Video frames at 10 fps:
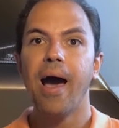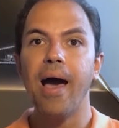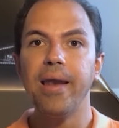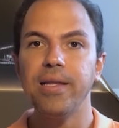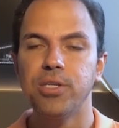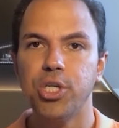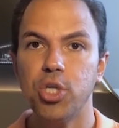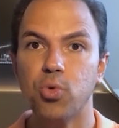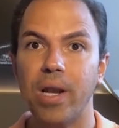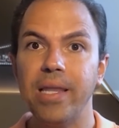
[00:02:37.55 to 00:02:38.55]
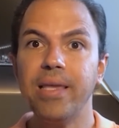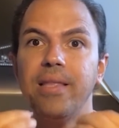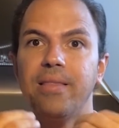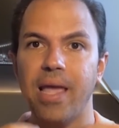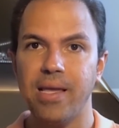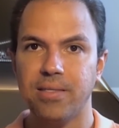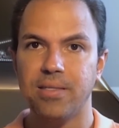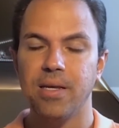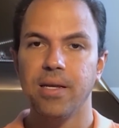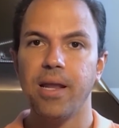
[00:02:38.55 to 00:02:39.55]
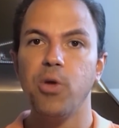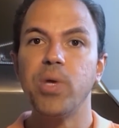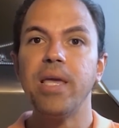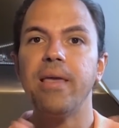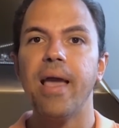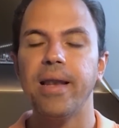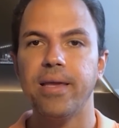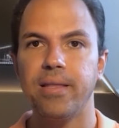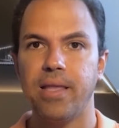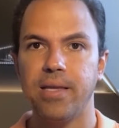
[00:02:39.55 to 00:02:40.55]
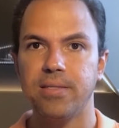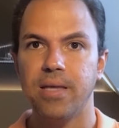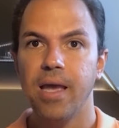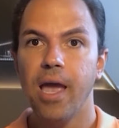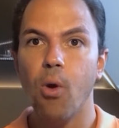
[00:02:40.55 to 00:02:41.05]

Além disso, a liquidez. Né? E o que, que é a liquidez?